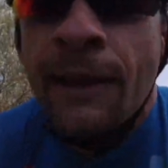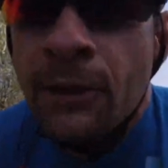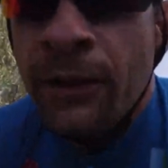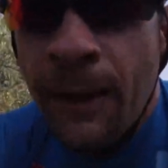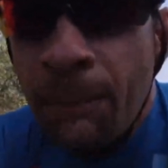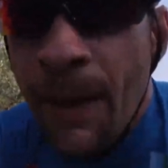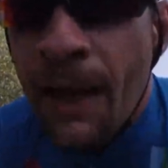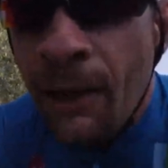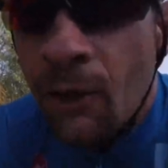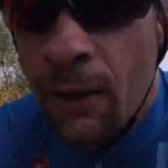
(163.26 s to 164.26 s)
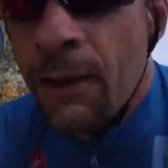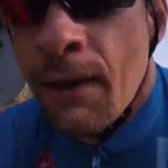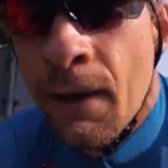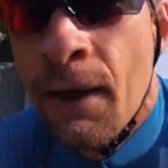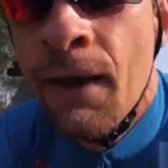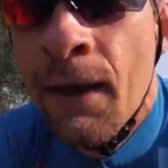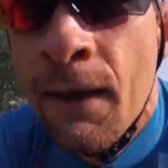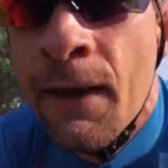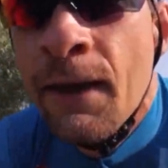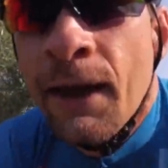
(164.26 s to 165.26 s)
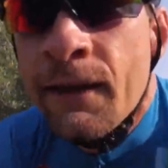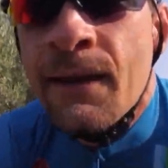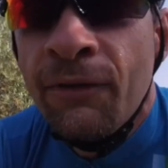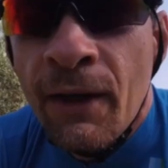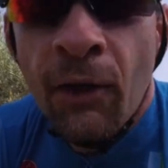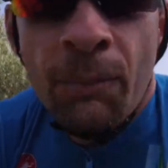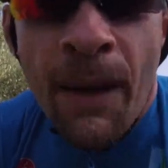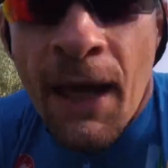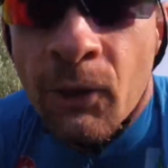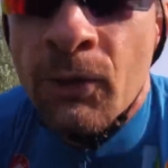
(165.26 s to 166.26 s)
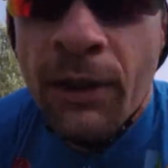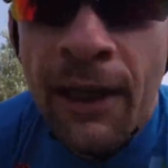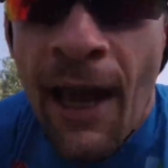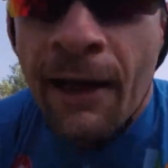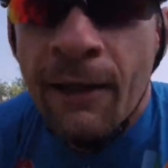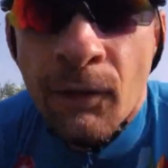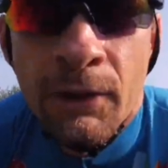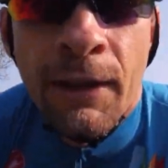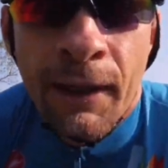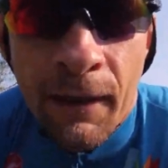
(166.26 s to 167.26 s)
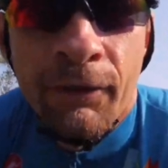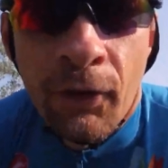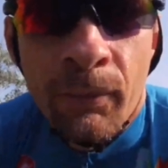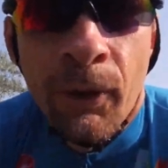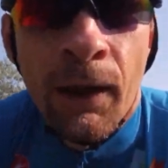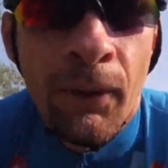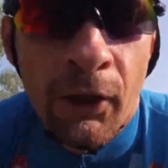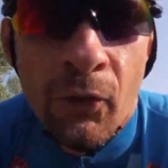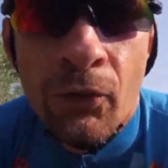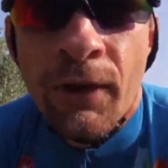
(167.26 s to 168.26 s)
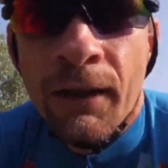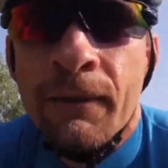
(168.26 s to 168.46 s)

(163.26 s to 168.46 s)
tanto di cappello e se fanno il pieno tutti gli anni vuol dire che la formula è quella giusta.